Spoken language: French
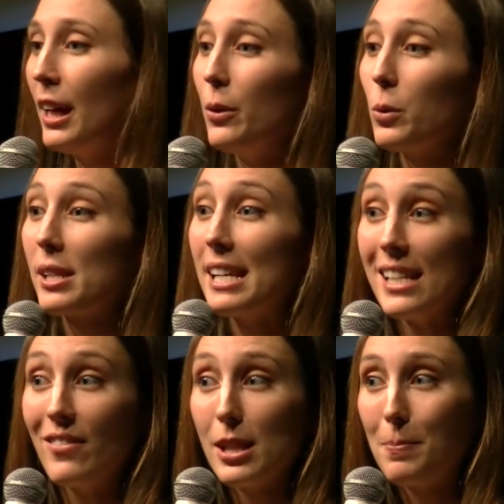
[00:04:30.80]
Donc ça,
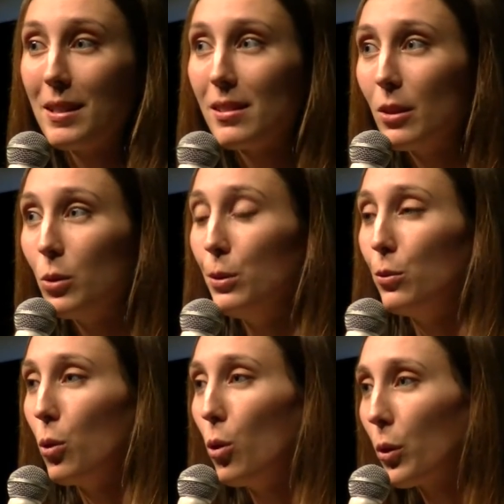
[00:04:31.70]
ça va se passer au
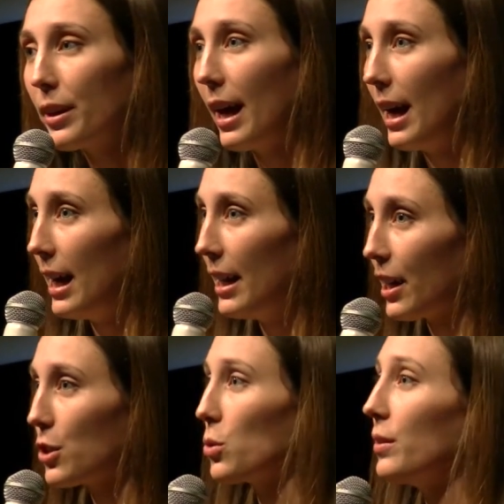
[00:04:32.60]
niveau local,
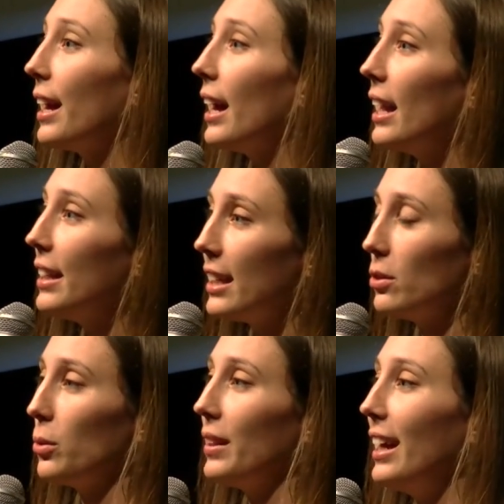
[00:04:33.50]
régional,
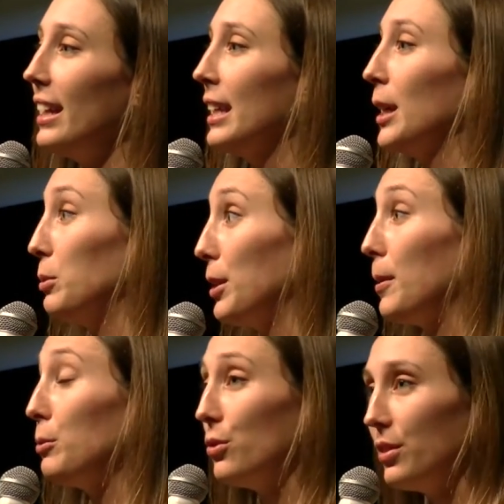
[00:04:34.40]
national. Puis il y a
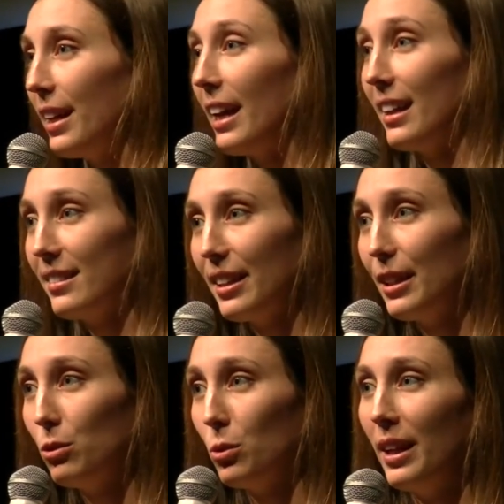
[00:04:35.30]
même une finale
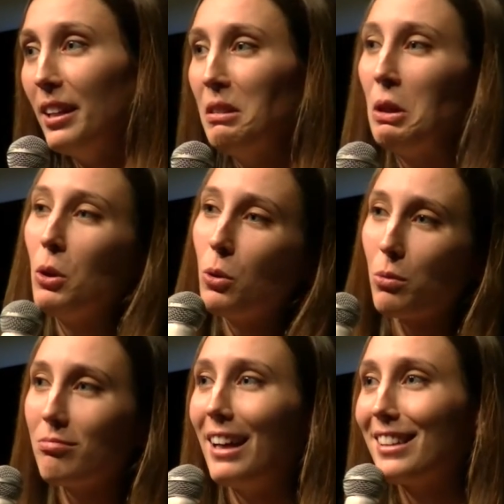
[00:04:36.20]
internationale.
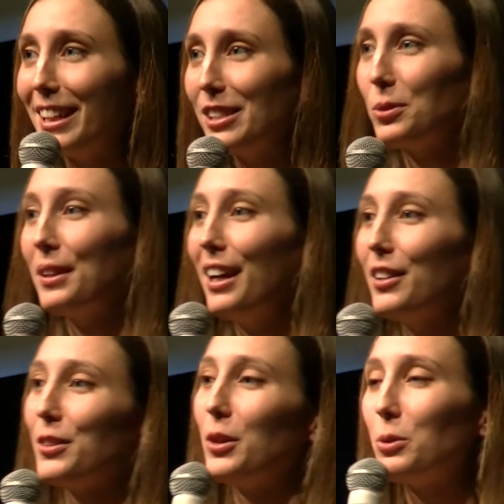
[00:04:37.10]
Donc internationale,
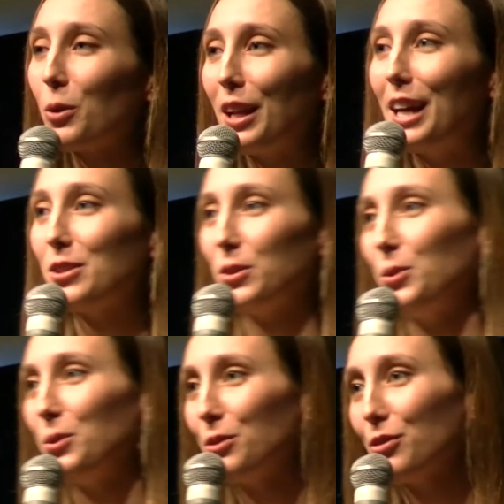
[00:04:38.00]
il y en a une anglaise, il y en a une